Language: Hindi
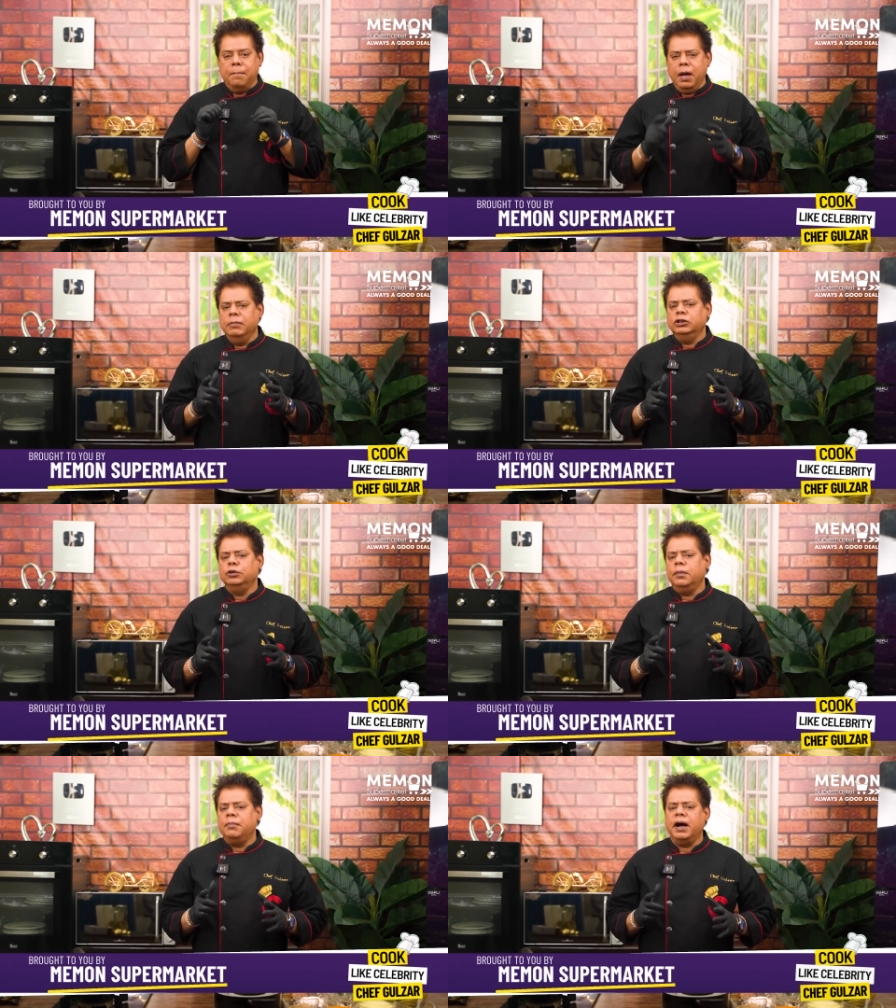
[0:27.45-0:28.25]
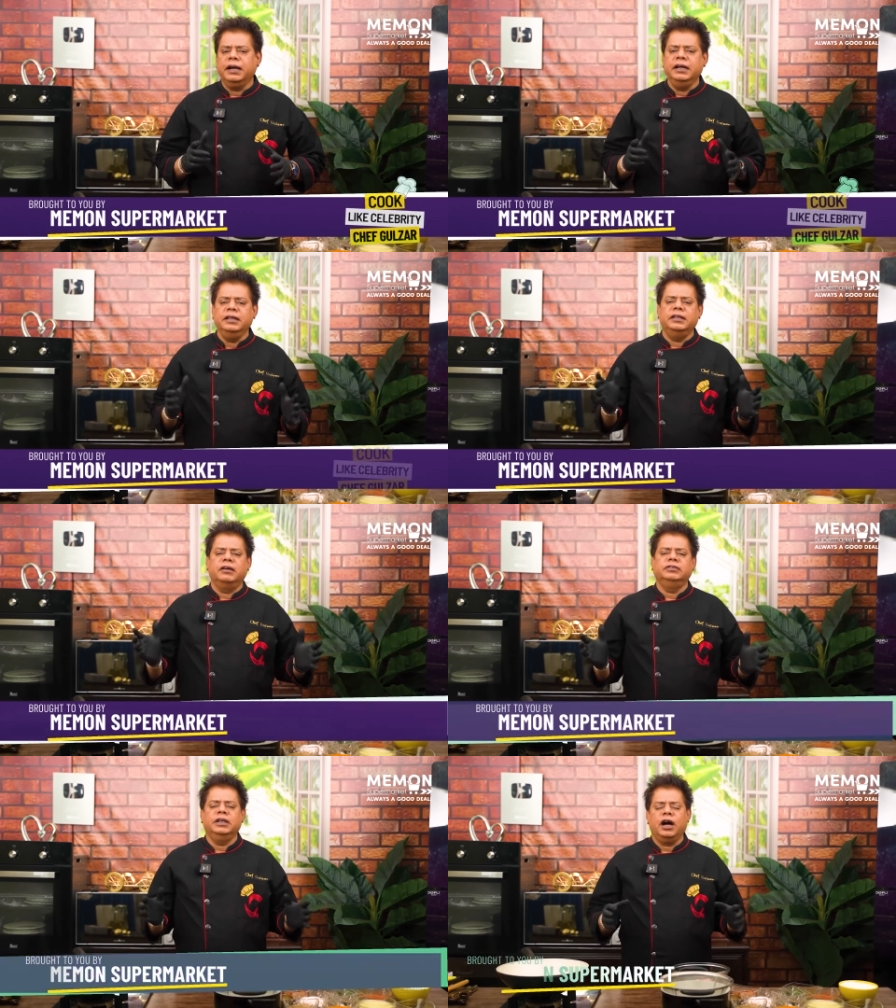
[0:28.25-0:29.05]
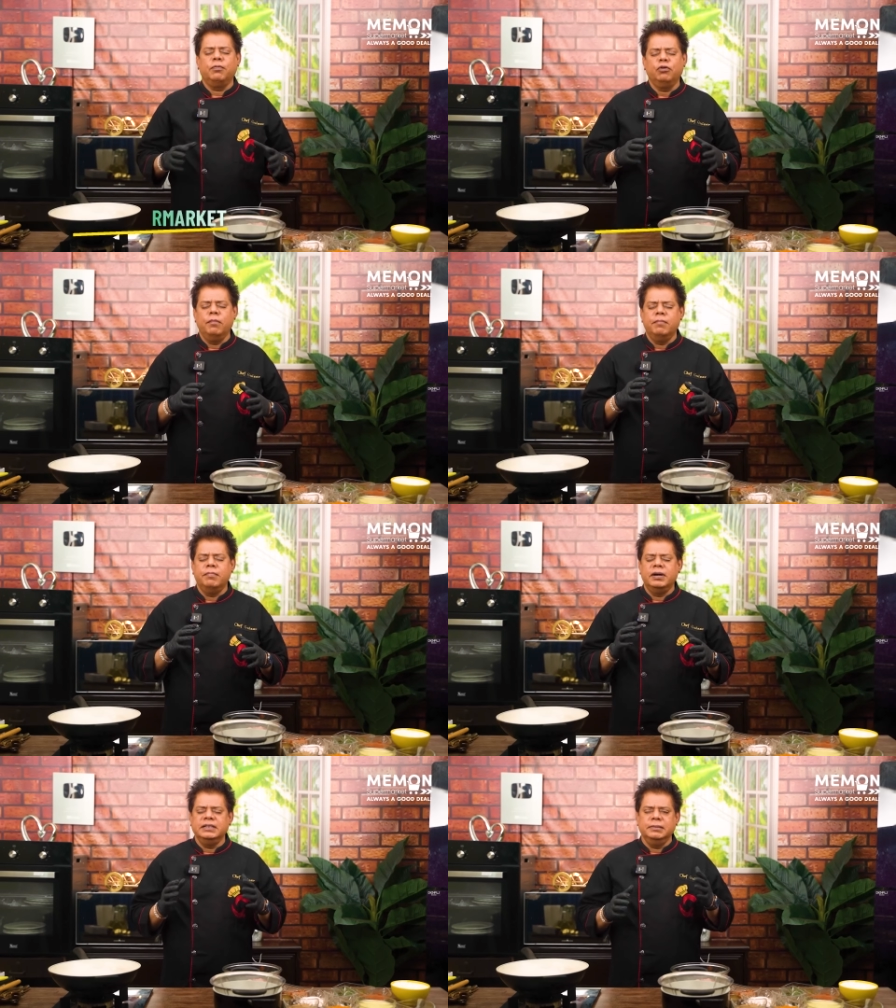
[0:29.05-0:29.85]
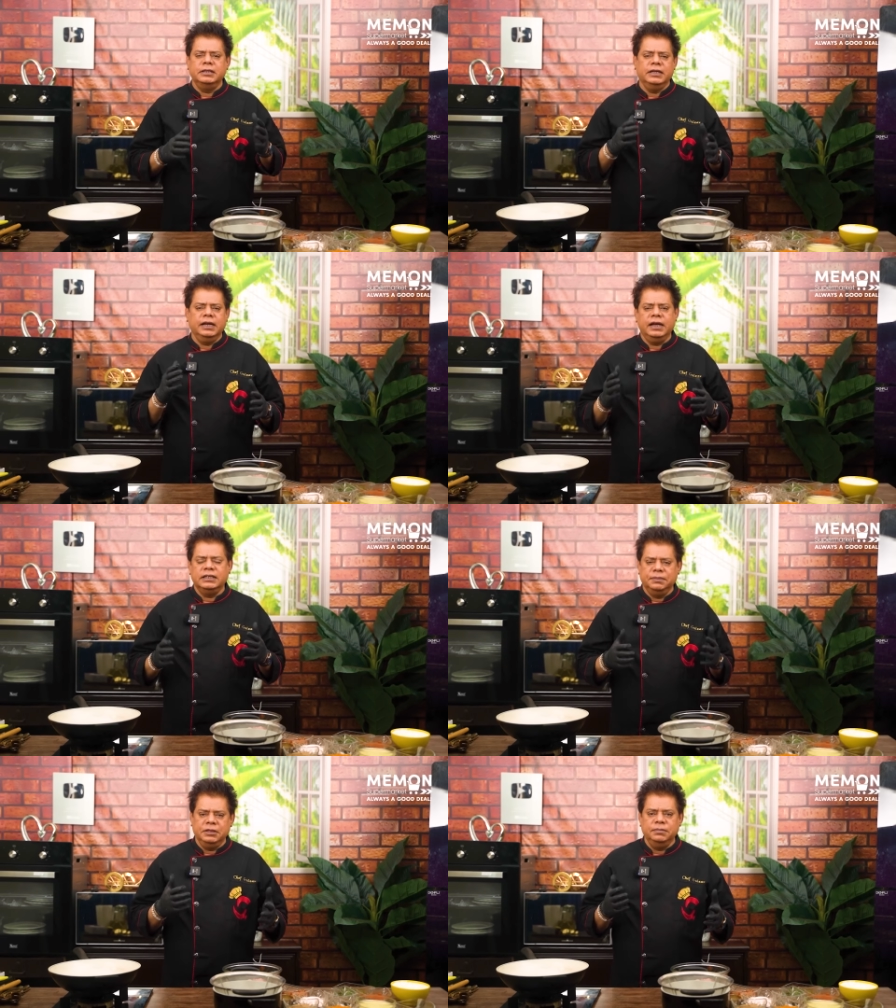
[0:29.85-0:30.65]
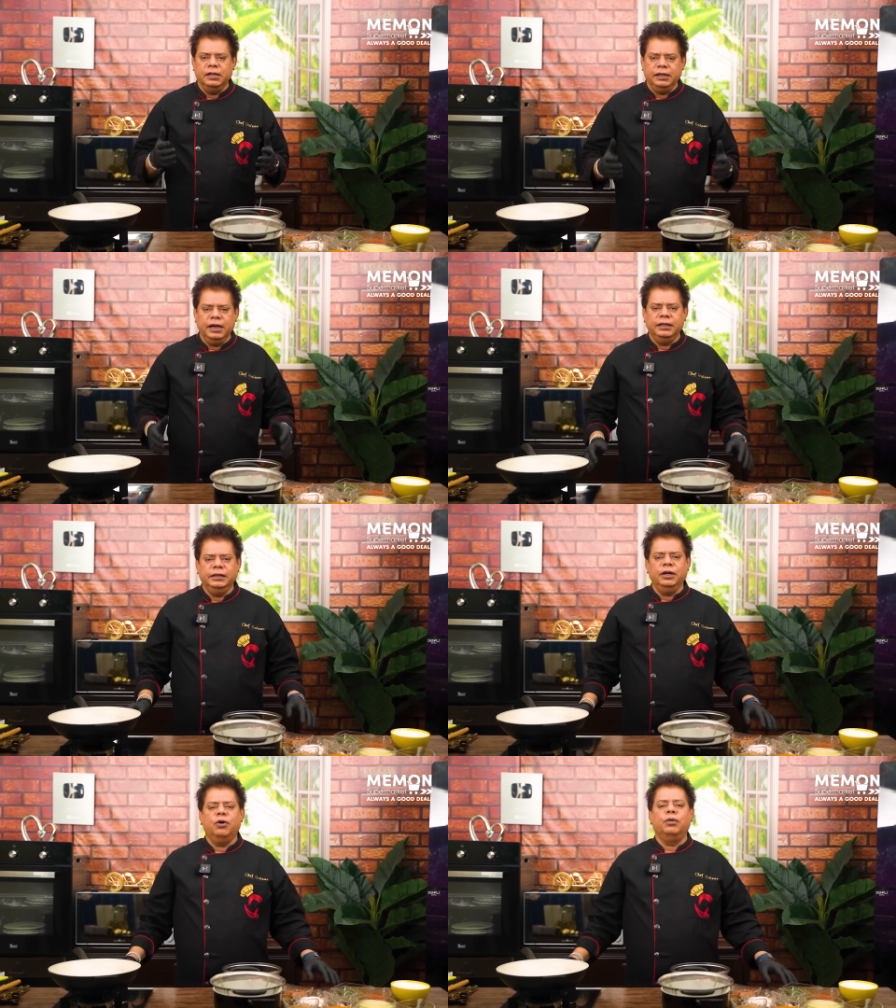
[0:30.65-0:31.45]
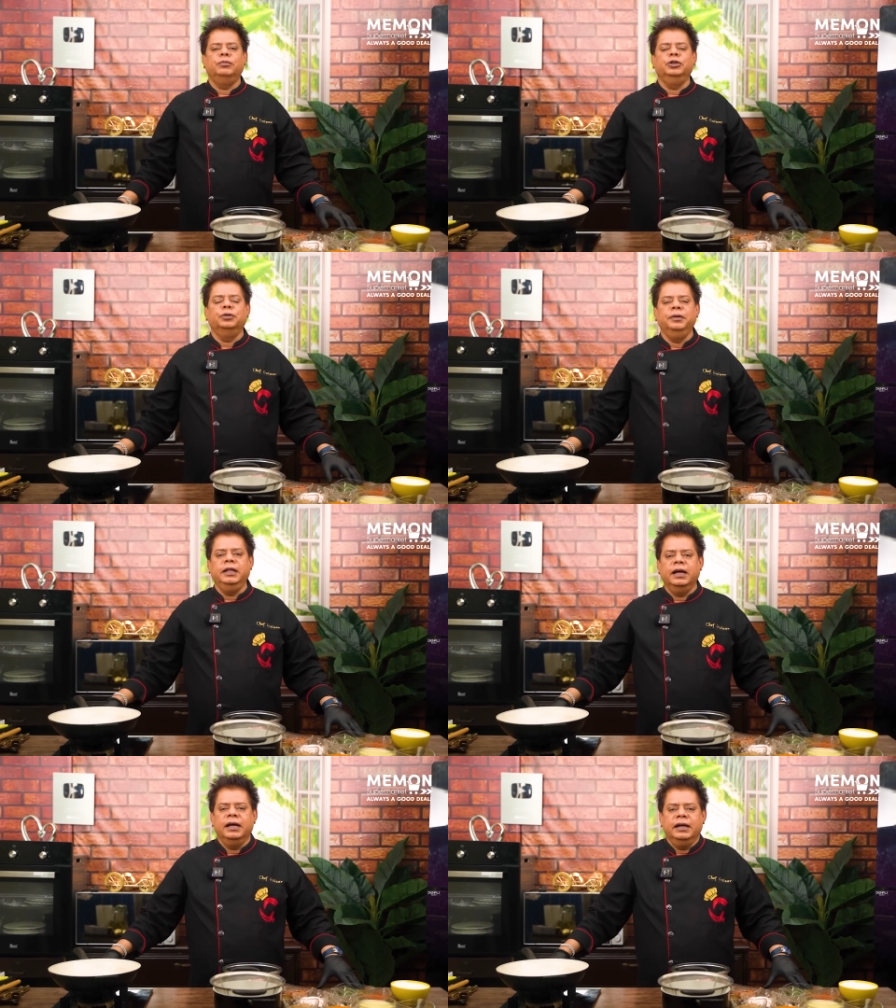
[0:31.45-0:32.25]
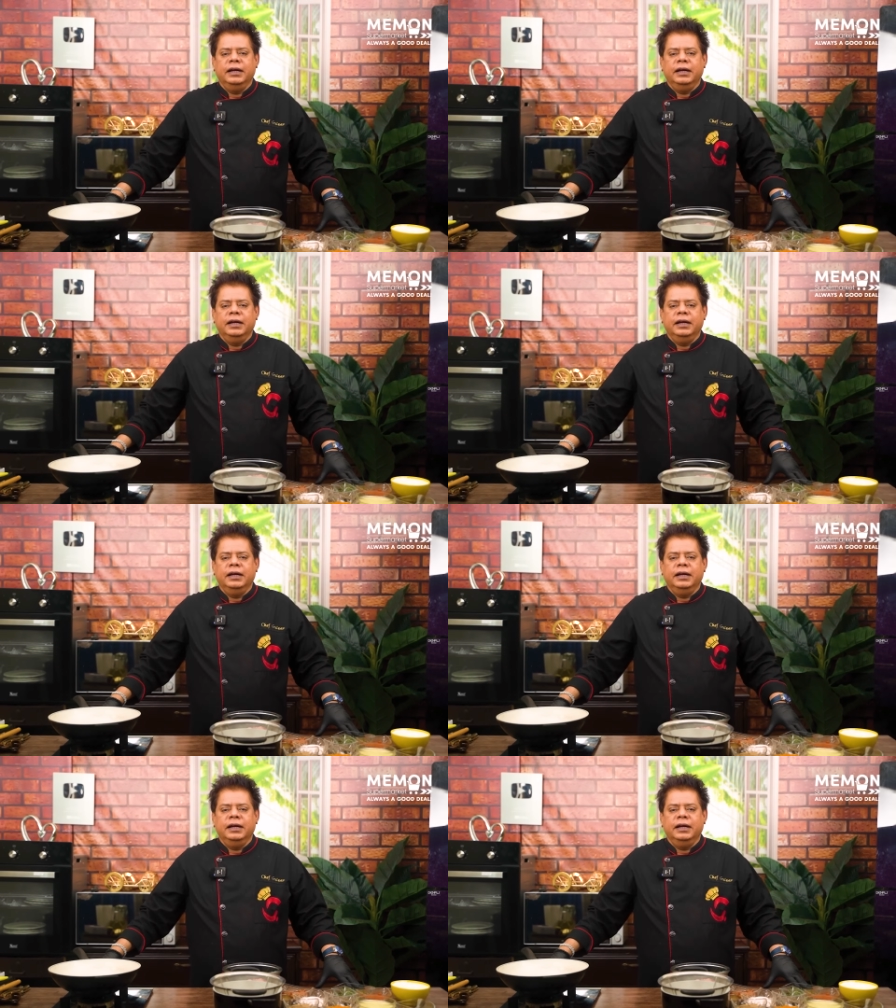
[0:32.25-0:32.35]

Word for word: मैं मनसुबा मार्केट की तरफ से आपको मज़े मज़े की रेसिपीज़ मिलती रहती हैं और मुझे उम्मीद है